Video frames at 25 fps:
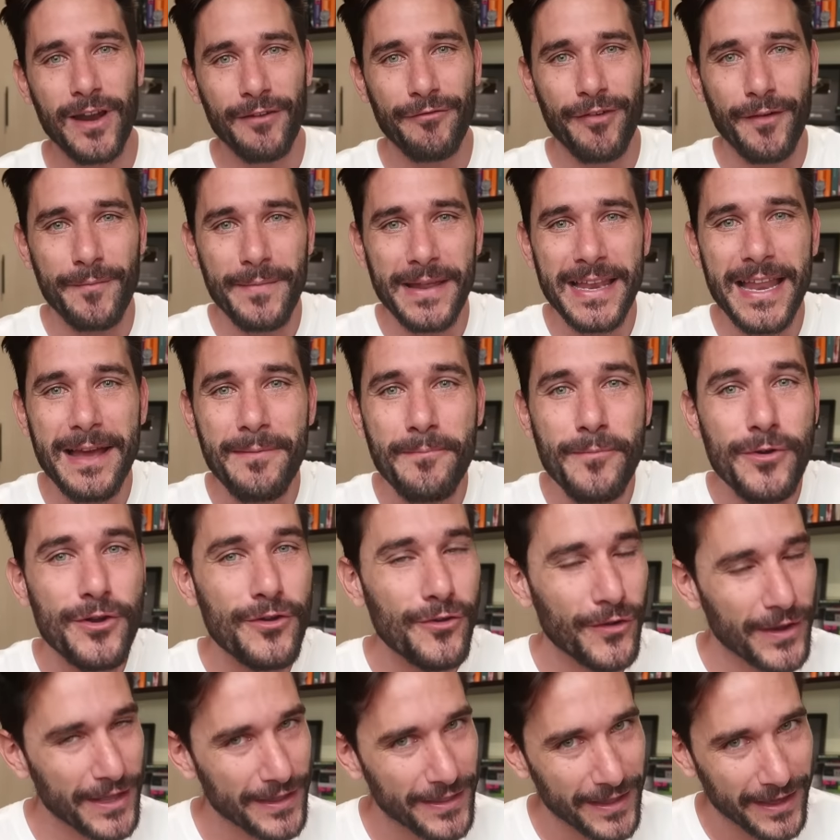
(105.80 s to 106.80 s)
una familia muy
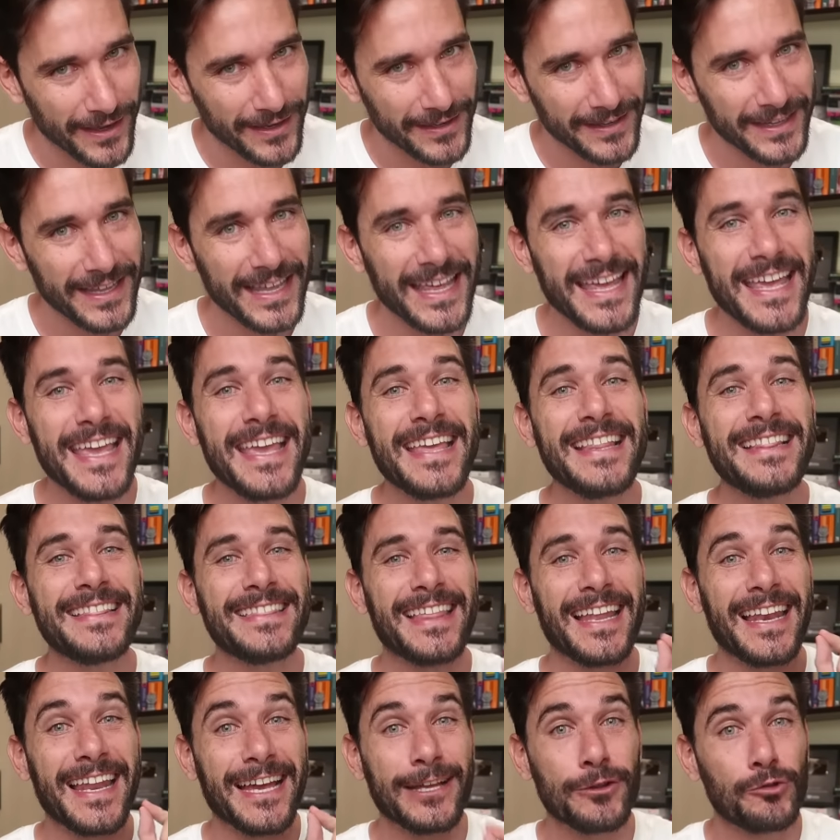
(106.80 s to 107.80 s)
unida,
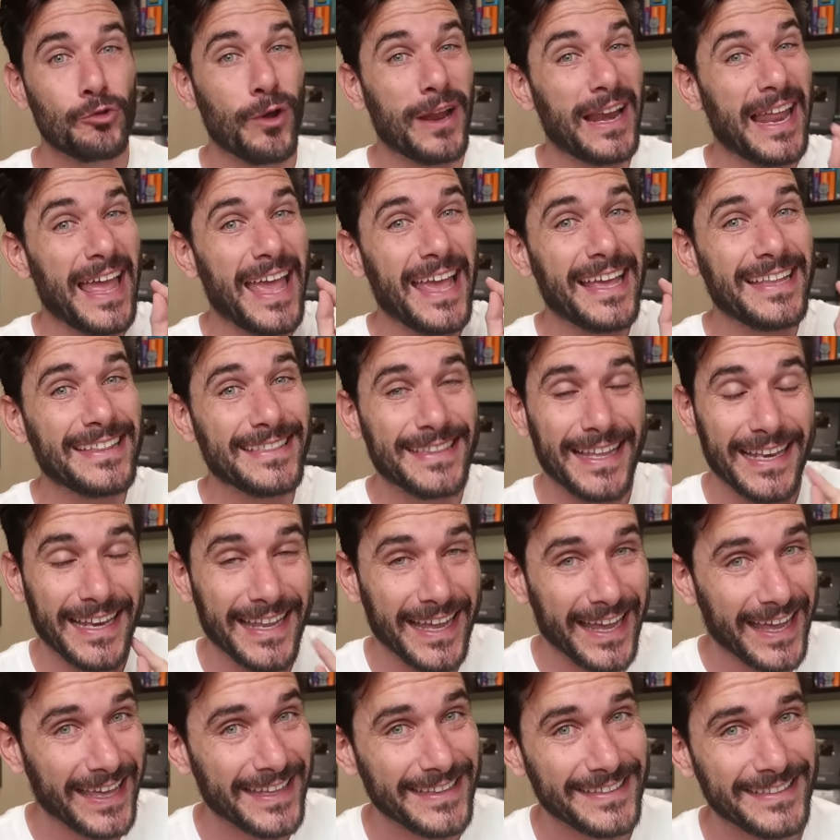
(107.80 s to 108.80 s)
intelectual e
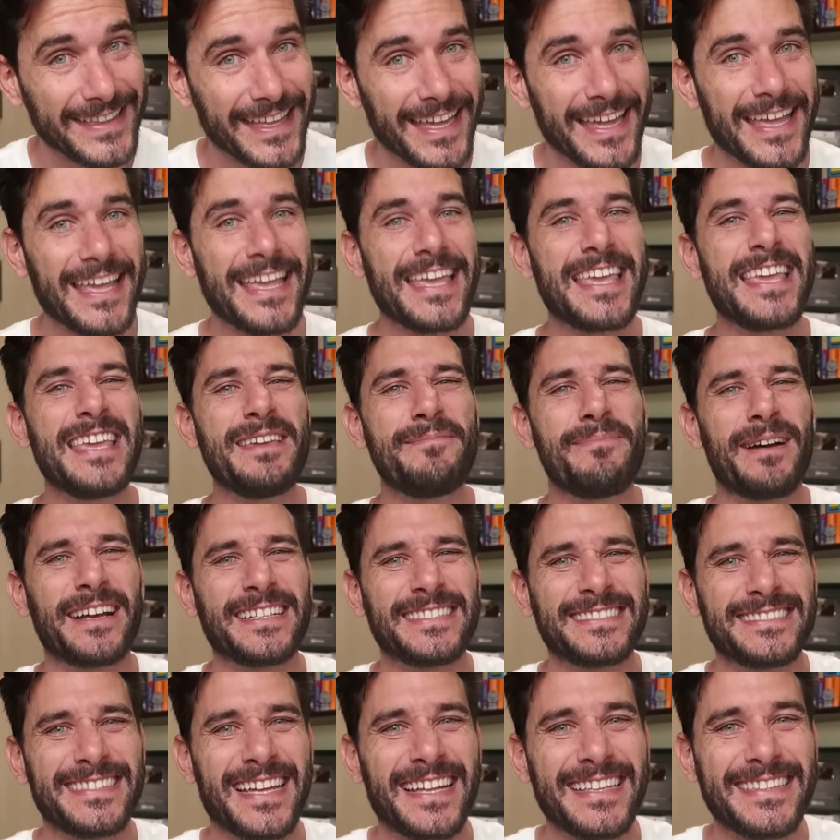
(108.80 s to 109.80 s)
inteligente y
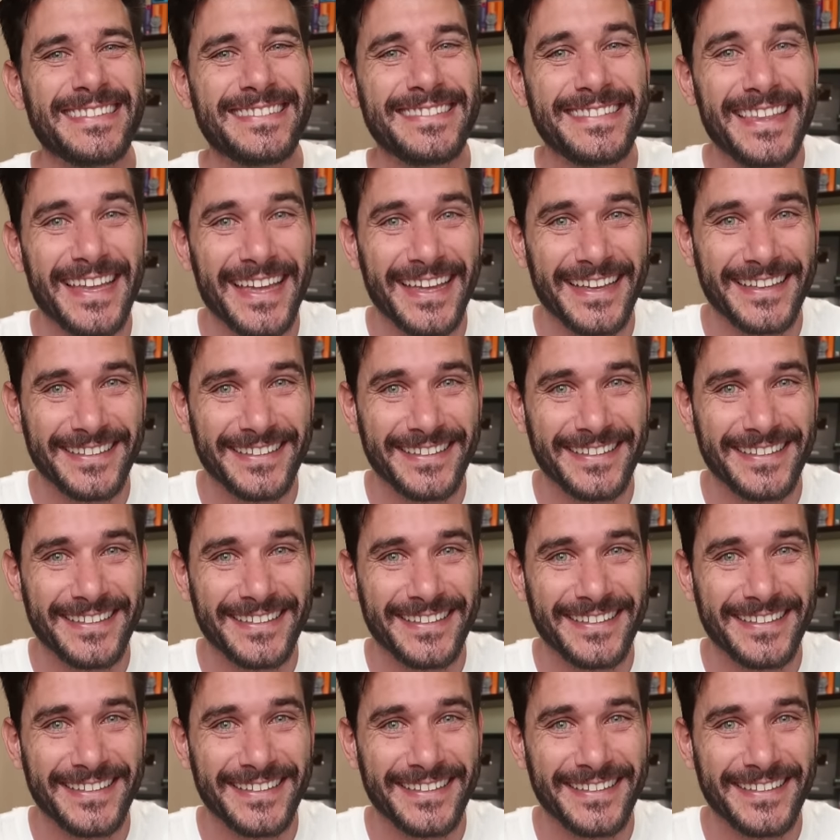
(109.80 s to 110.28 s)
bastante